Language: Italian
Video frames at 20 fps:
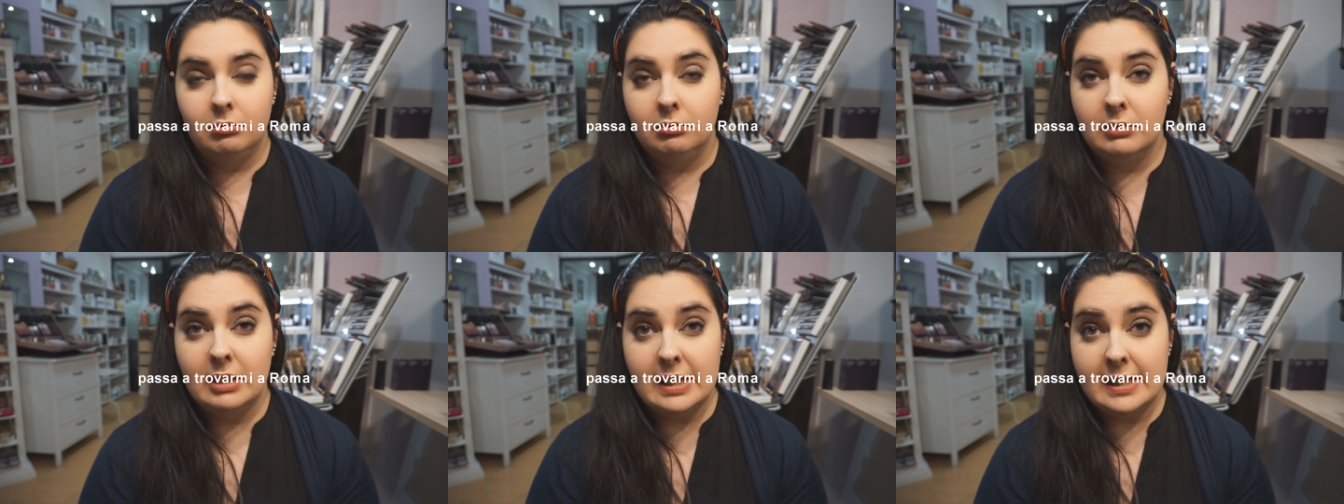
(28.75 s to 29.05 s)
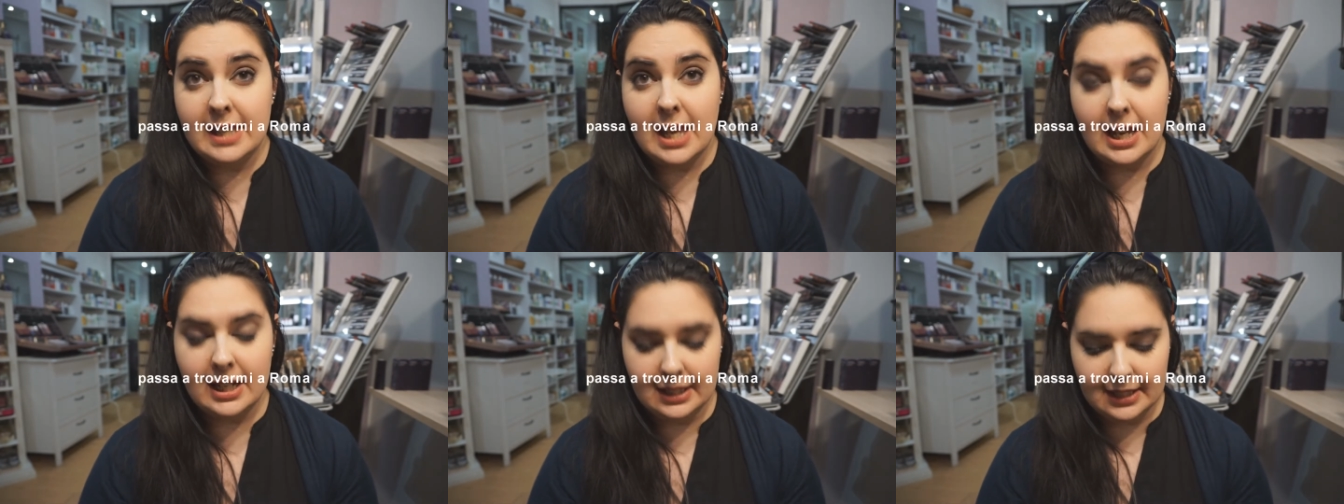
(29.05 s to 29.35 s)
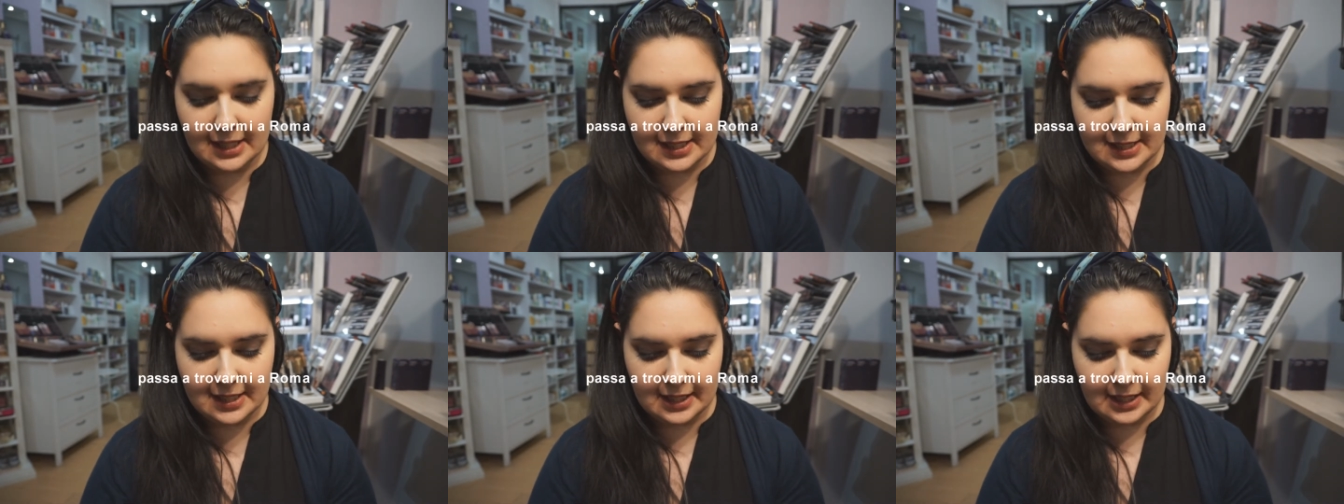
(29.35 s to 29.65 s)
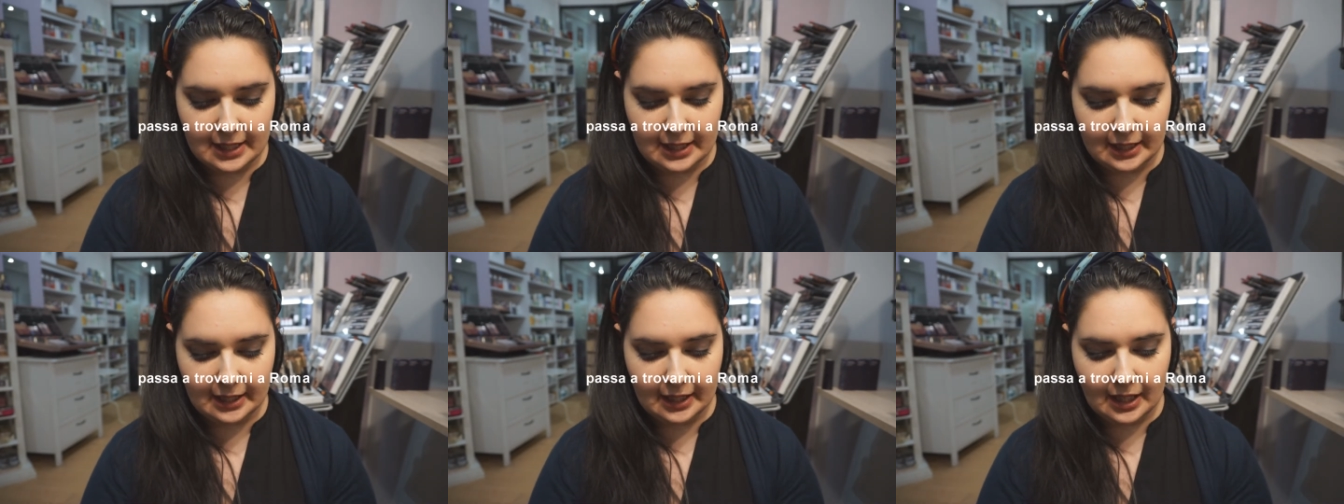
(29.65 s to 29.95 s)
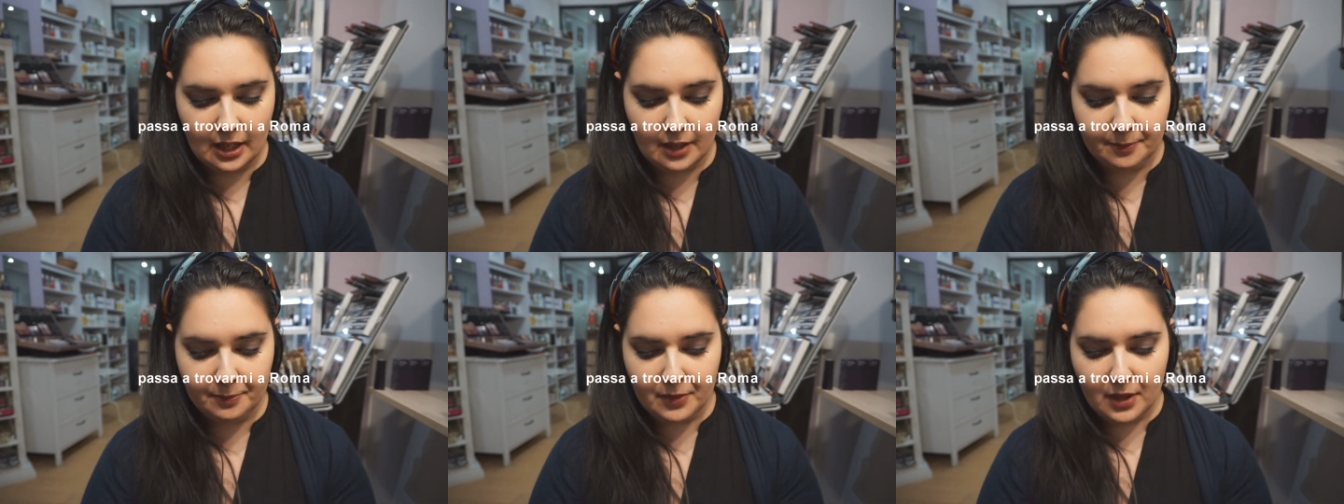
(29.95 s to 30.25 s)
dei seri da
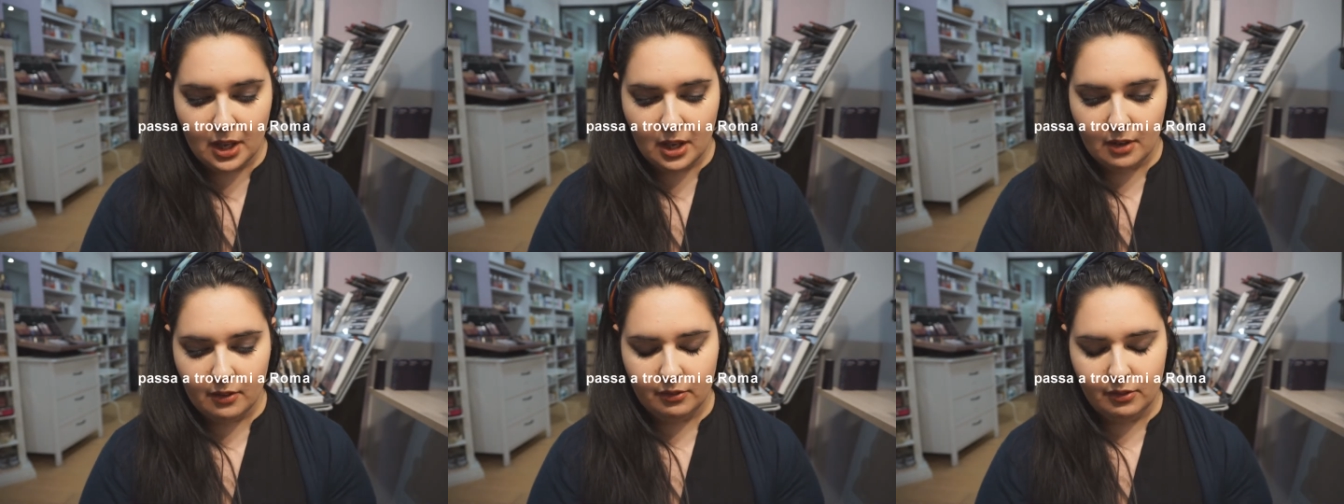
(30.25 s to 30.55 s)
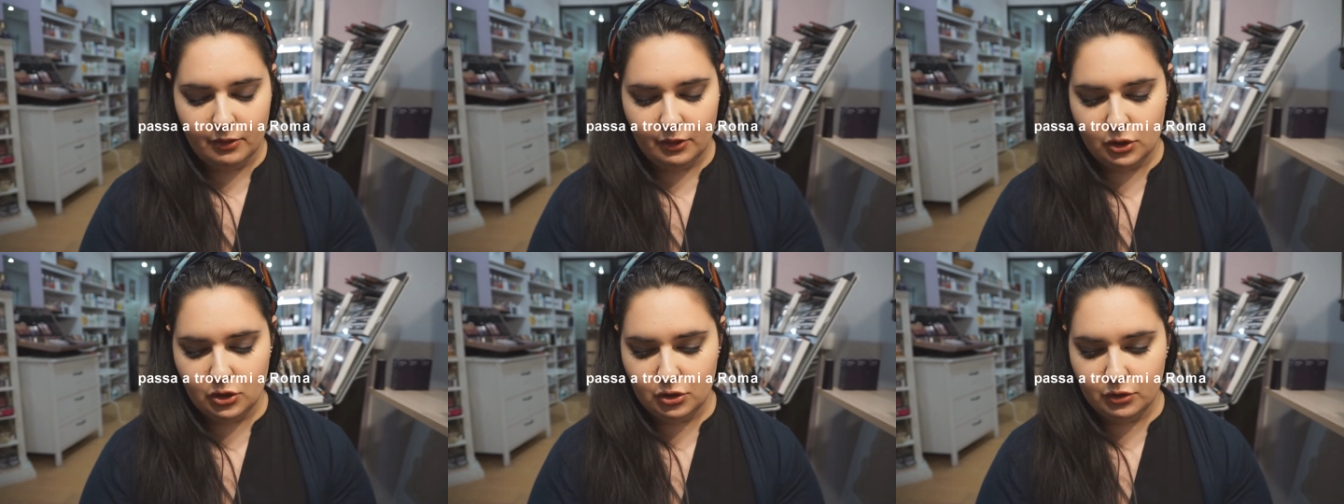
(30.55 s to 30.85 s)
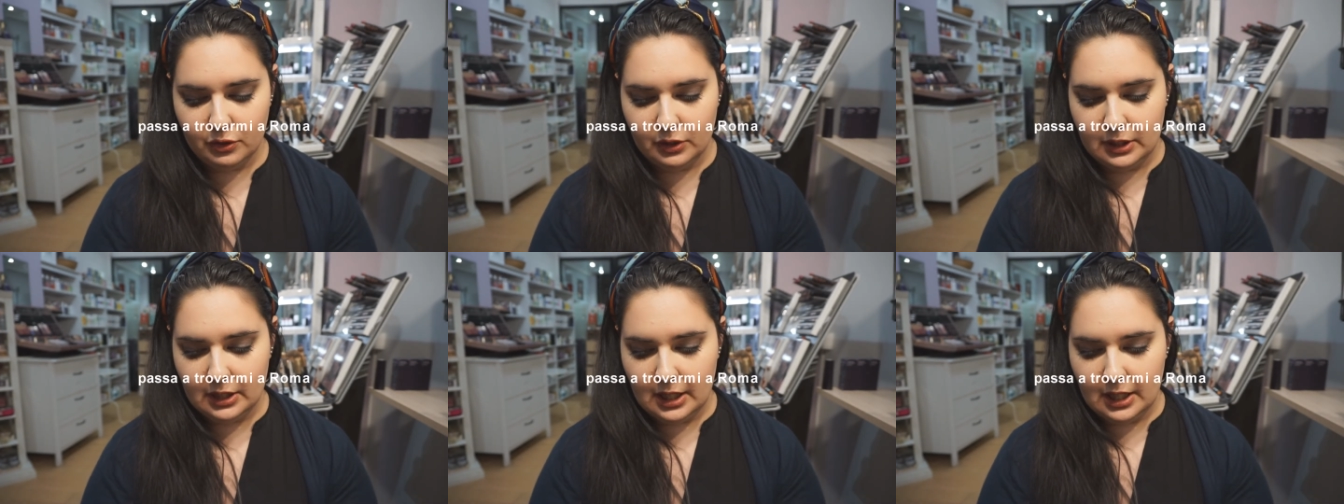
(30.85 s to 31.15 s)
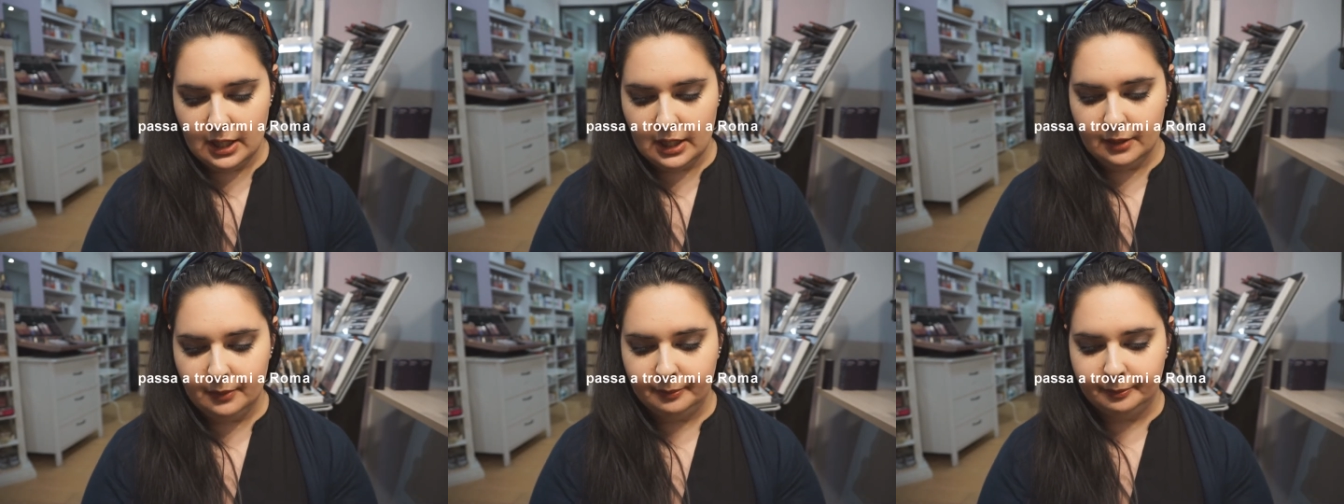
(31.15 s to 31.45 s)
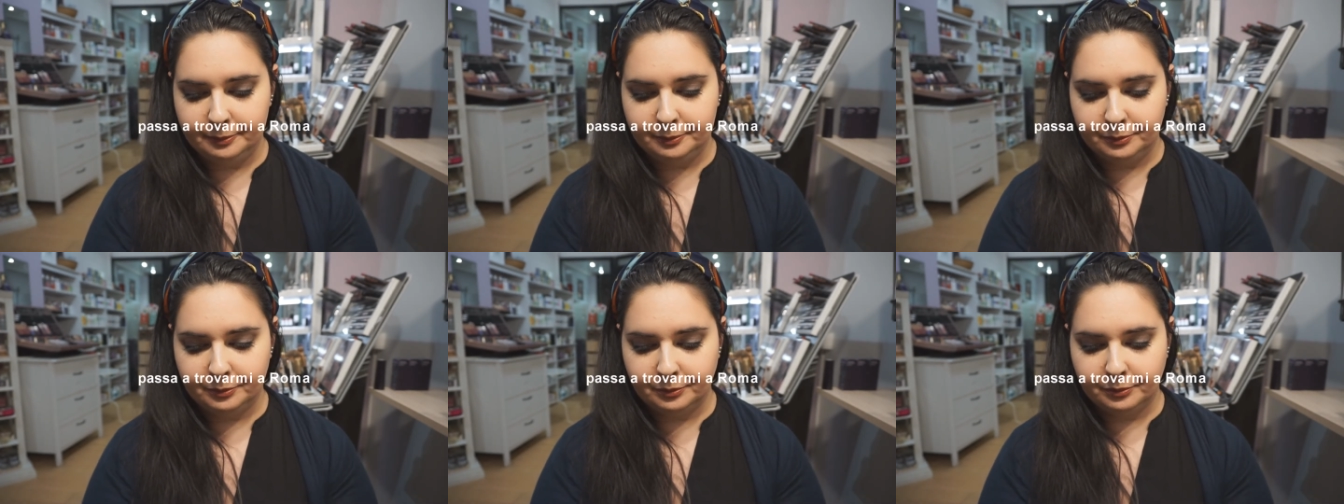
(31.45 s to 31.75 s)
siringa vi faccio
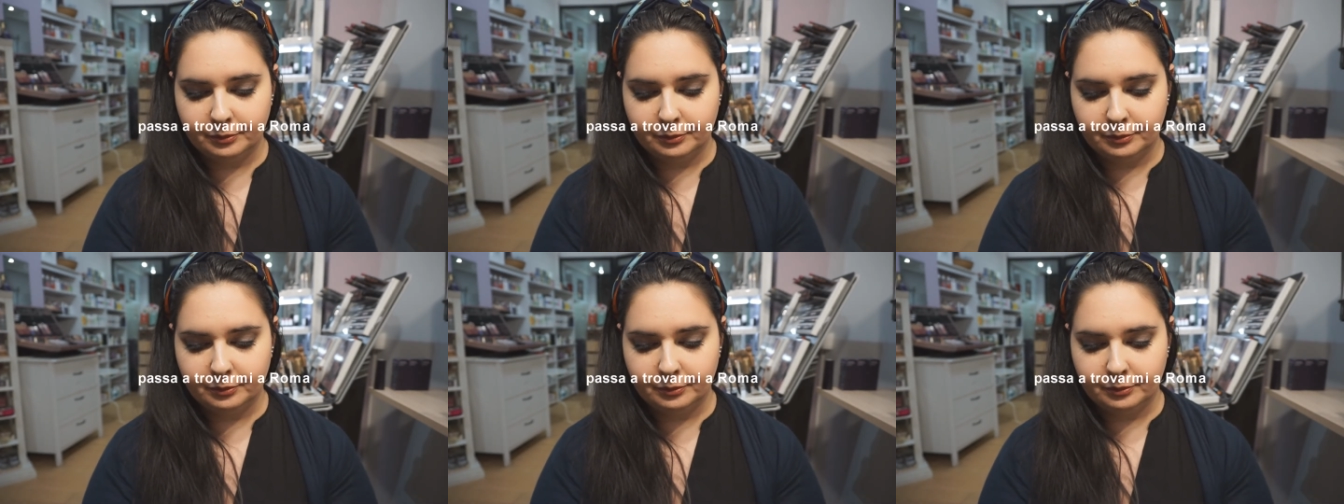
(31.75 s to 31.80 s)
vedere